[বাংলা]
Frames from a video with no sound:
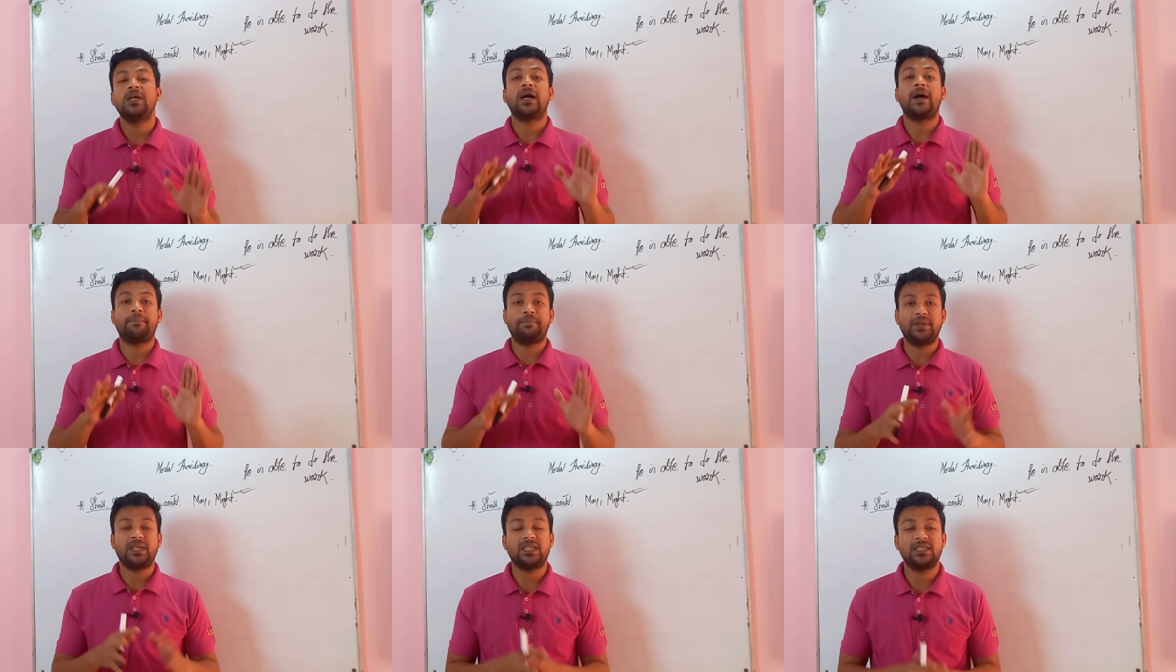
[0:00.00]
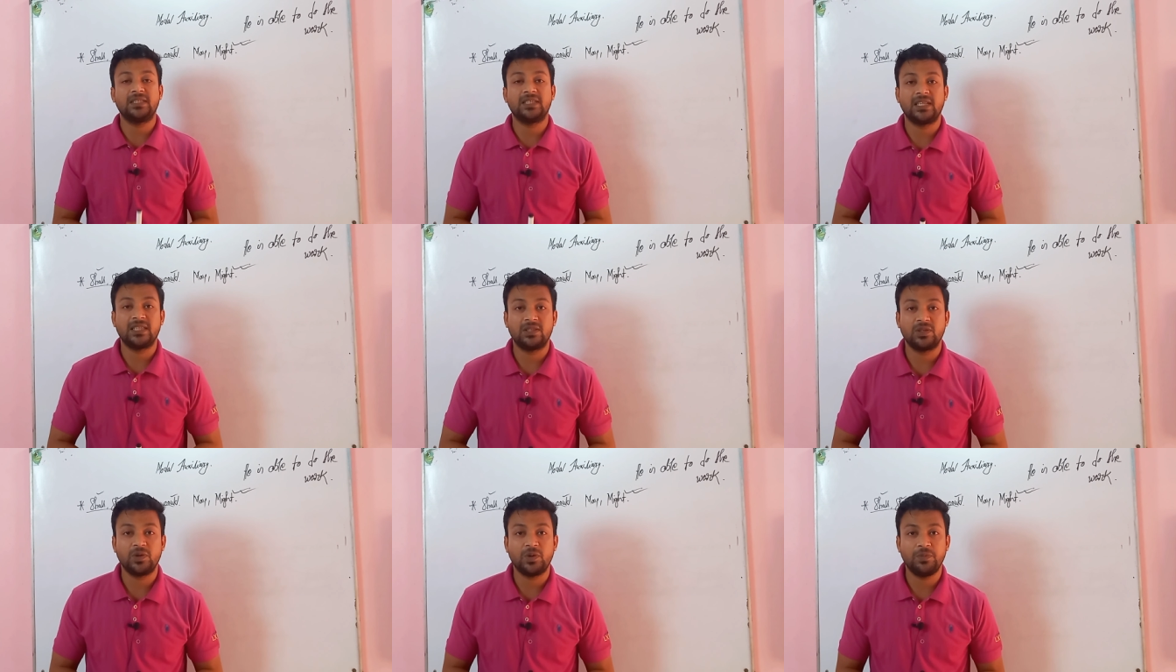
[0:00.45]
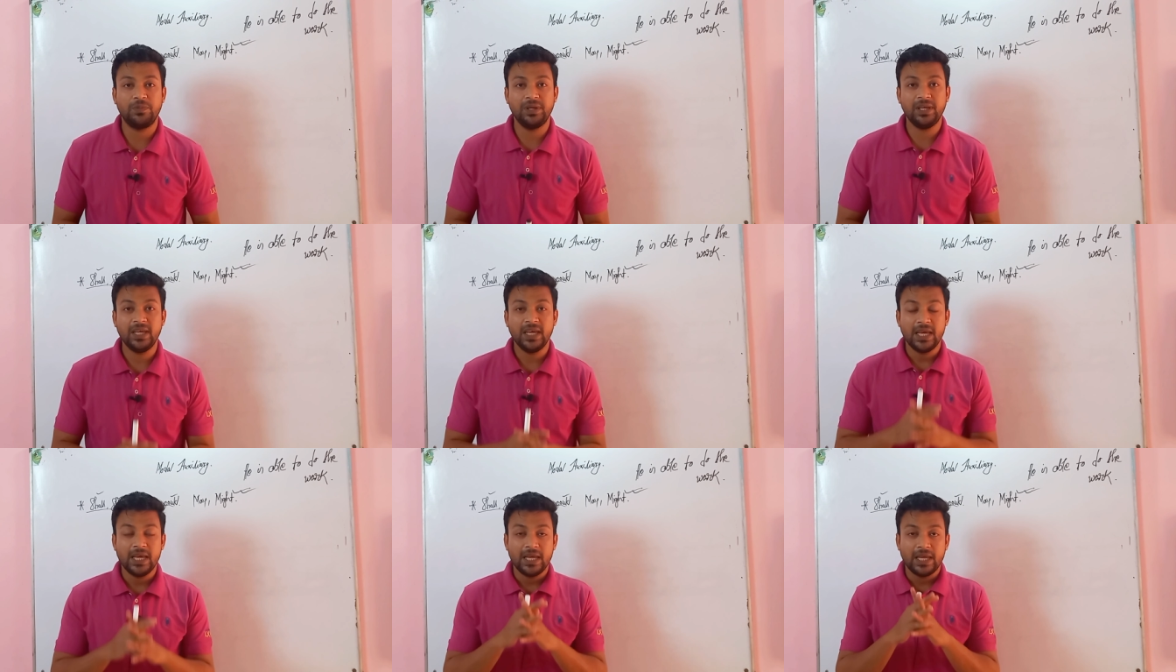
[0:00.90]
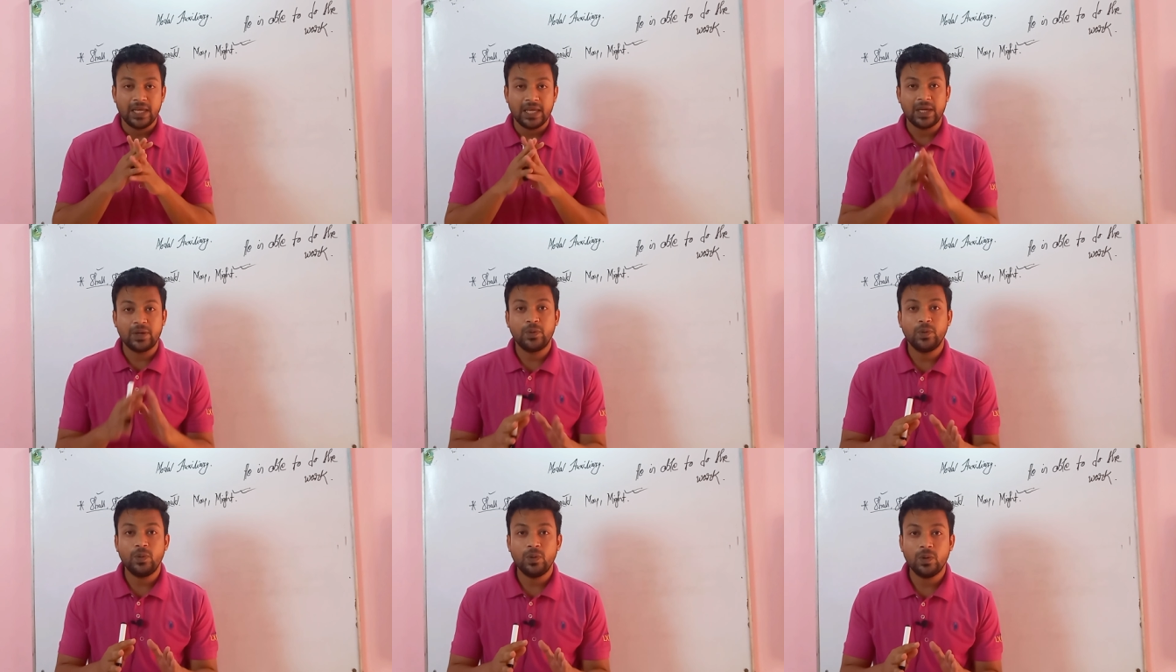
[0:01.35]
আপনাকে জানতে হবে
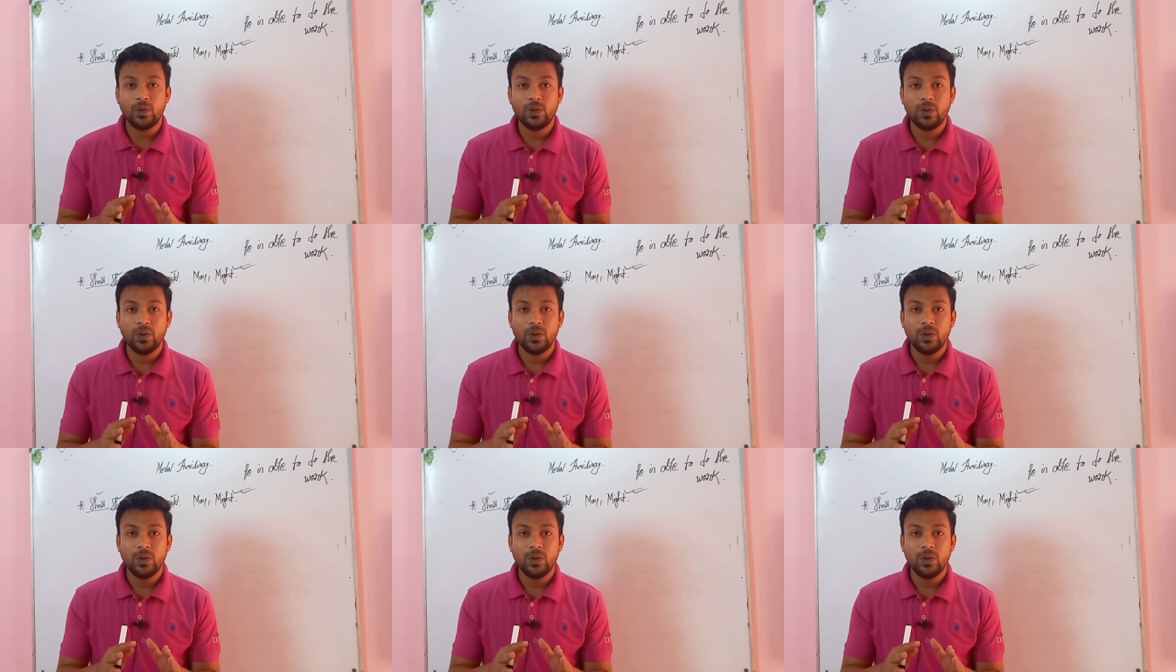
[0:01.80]
এগুলো